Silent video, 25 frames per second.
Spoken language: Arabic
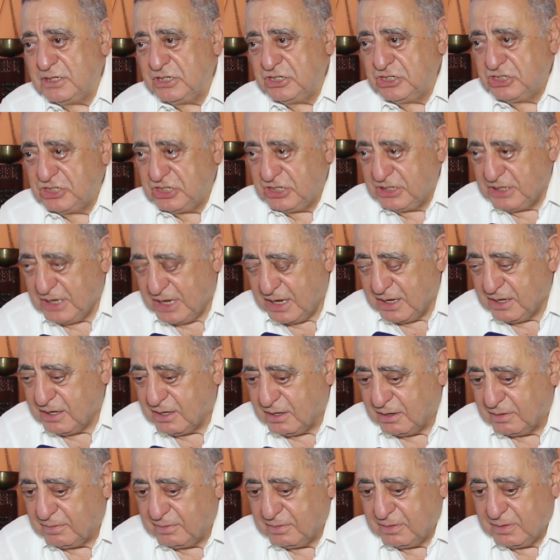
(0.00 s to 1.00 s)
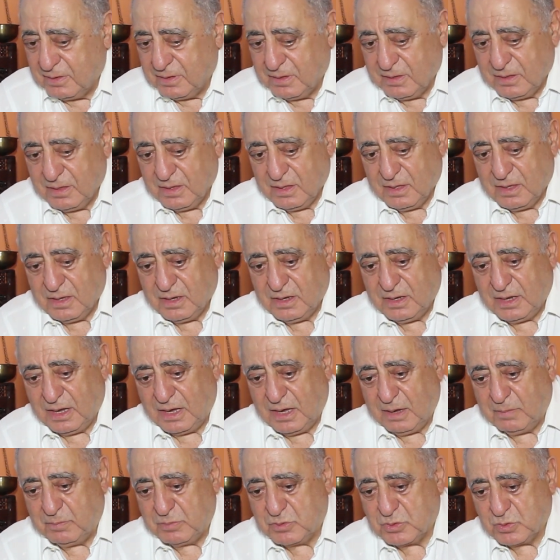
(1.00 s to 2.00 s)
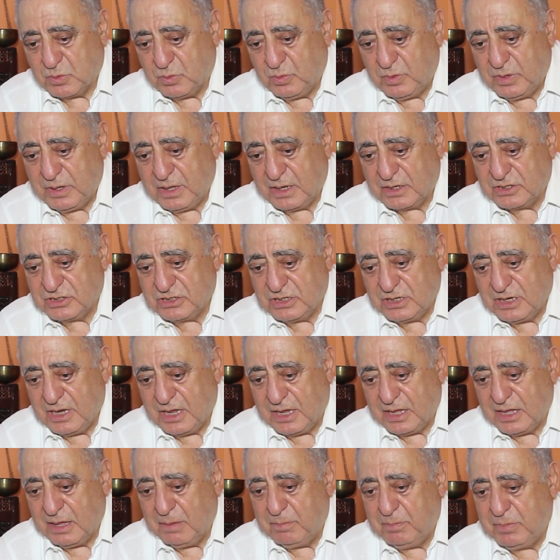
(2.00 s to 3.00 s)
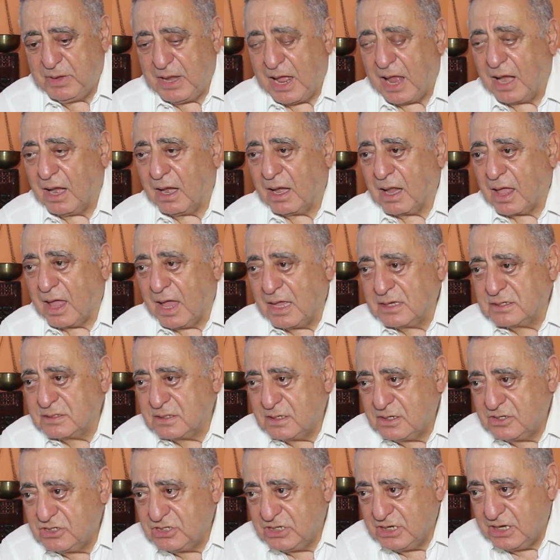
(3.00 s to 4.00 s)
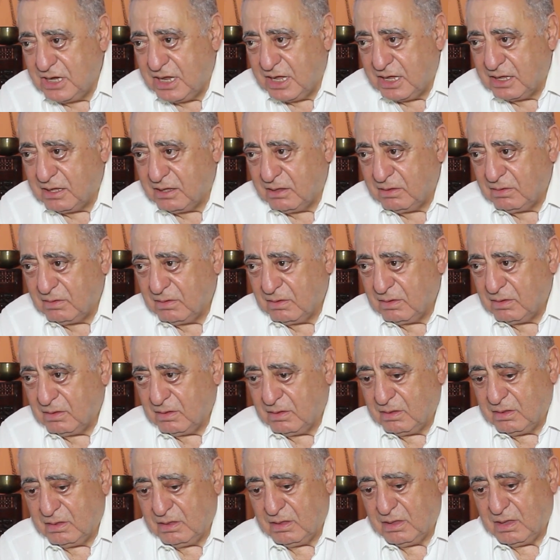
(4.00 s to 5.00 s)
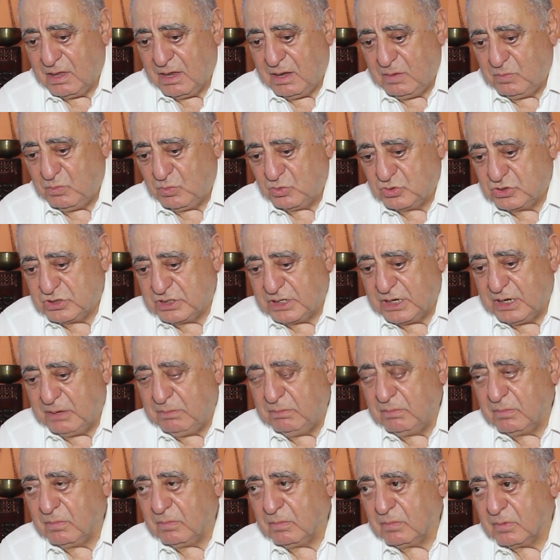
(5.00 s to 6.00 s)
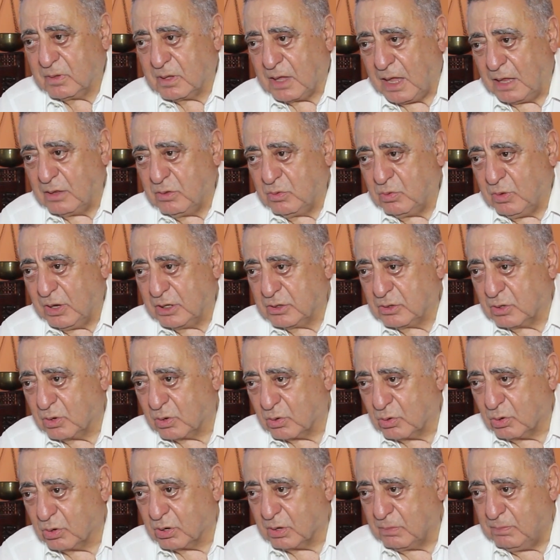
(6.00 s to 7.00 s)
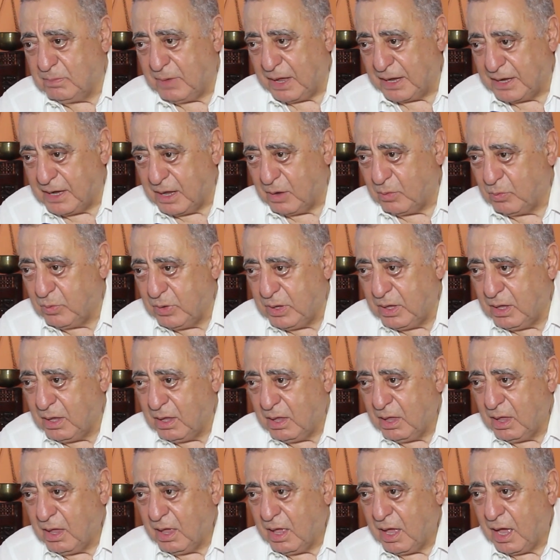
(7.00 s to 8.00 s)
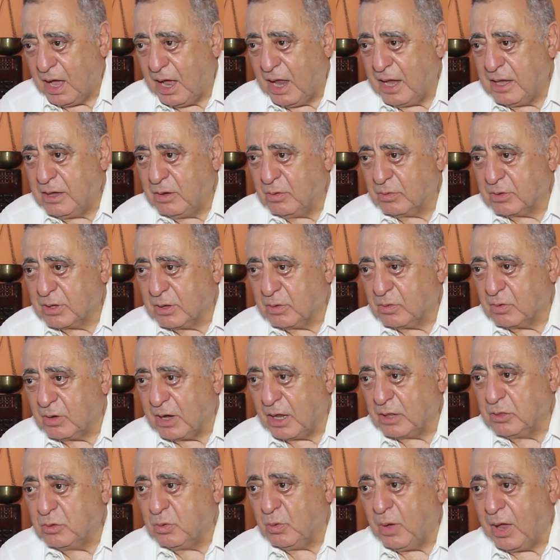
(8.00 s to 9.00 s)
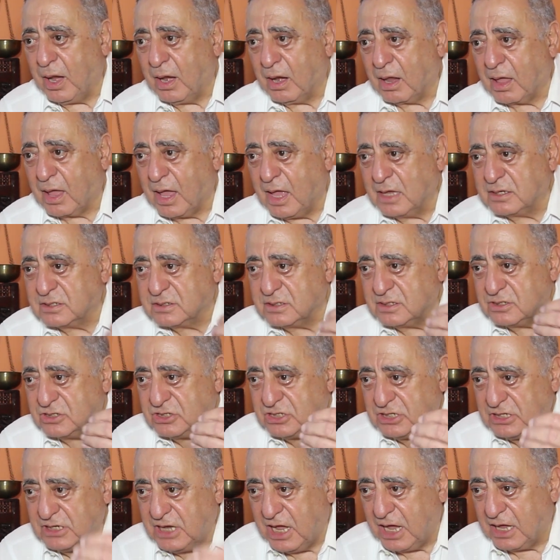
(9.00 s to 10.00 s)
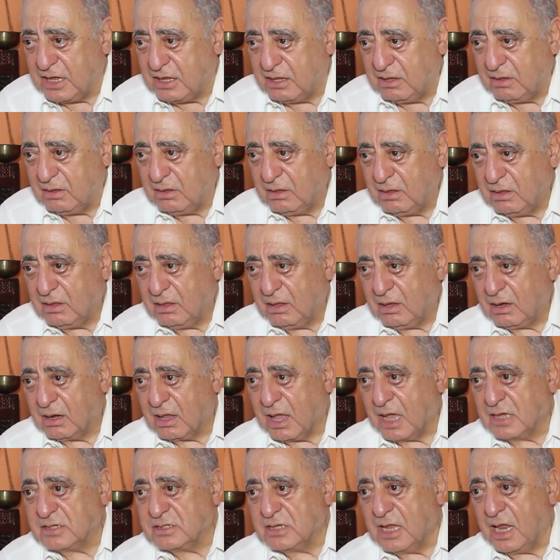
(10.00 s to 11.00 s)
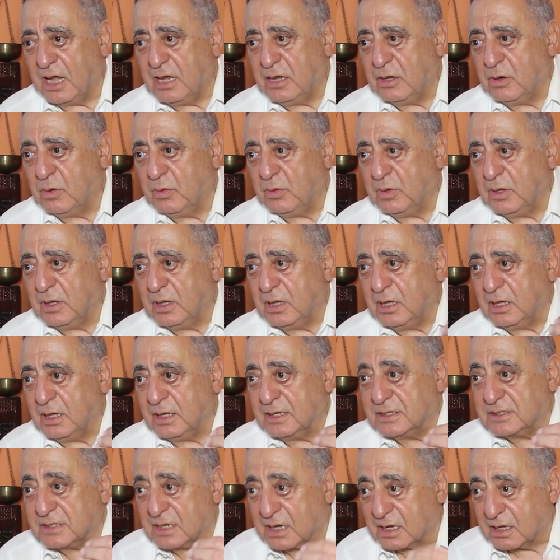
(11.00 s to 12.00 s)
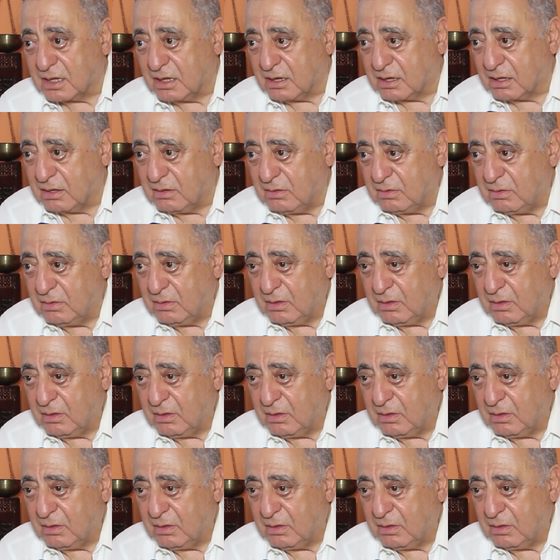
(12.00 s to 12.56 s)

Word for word: جنائية لأن المسؤولية الجنائية مبنية على القصد الجنائي المجرم عنده واحد الركن معنوي انه كيكون عنده واحد القصد جنائي القصد انه يسرقك